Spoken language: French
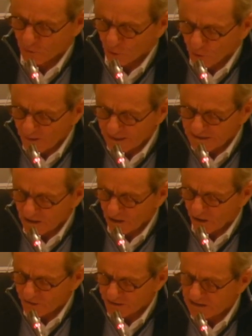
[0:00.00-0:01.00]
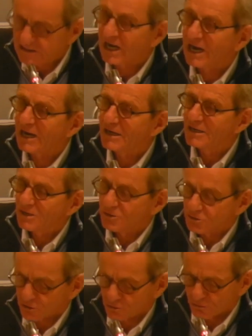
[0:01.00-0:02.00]
remettre en état
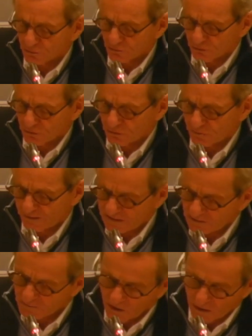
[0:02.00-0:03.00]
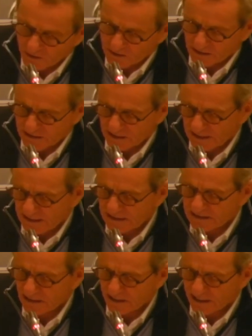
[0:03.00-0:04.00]
ce bâtiment, cette
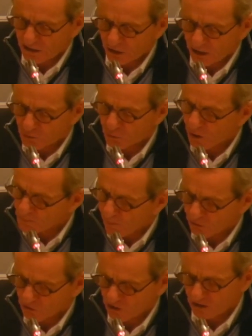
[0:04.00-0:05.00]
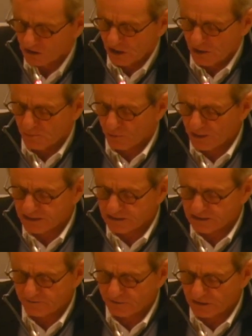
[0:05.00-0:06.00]
église, qui est un atout important pour
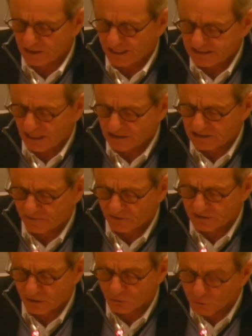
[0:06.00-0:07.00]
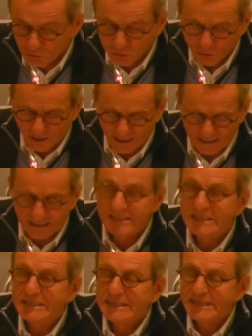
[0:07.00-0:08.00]
l'attractivité culturelle
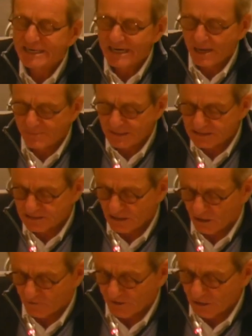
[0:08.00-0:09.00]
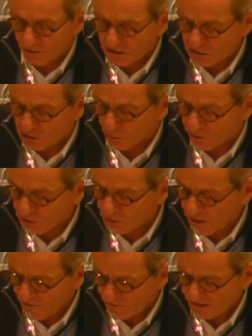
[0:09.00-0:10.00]
et la mise en valeur historique
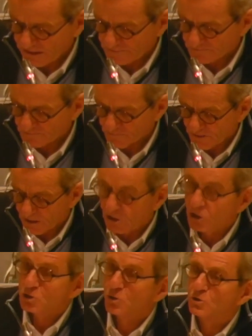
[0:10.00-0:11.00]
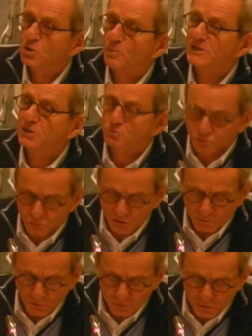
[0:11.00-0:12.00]
de la ville. Je, présente tout de
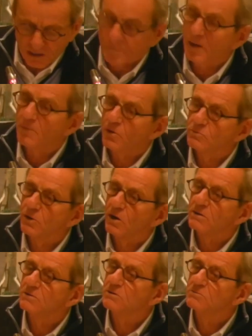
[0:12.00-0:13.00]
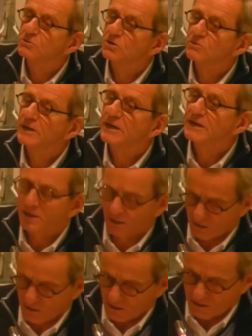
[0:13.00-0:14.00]
suite mon deuxième amendement, euh, monsieur le maire.
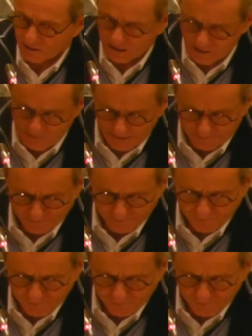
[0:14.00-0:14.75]
Très bien.